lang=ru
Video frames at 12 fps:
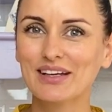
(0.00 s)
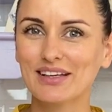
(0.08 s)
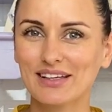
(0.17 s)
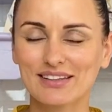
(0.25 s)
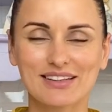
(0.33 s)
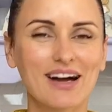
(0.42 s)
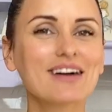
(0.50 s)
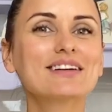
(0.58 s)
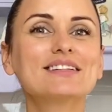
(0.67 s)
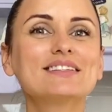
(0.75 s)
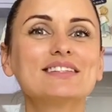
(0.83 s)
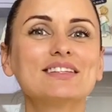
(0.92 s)
Итак,
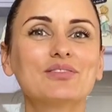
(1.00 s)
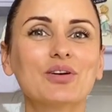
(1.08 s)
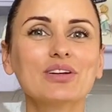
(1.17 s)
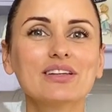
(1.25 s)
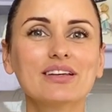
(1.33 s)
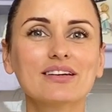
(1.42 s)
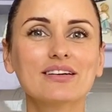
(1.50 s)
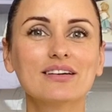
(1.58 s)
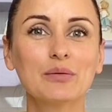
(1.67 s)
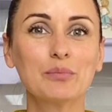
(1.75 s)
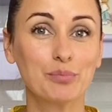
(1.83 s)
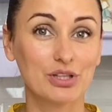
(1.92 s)
сегодня
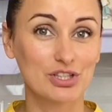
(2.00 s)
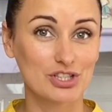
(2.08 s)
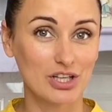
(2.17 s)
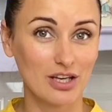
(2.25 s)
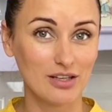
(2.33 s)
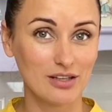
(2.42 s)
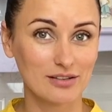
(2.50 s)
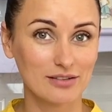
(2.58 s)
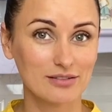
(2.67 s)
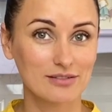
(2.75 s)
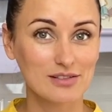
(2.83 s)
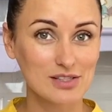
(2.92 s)
печенье
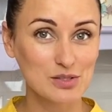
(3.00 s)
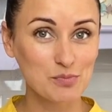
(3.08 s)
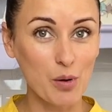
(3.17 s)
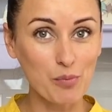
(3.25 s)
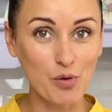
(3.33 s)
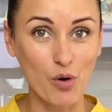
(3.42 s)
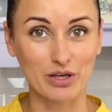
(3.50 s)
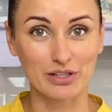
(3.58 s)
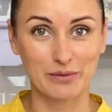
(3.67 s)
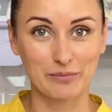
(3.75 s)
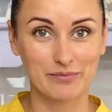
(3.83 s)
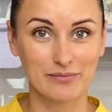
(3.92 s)
с
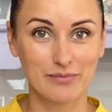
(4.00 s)
попкорном.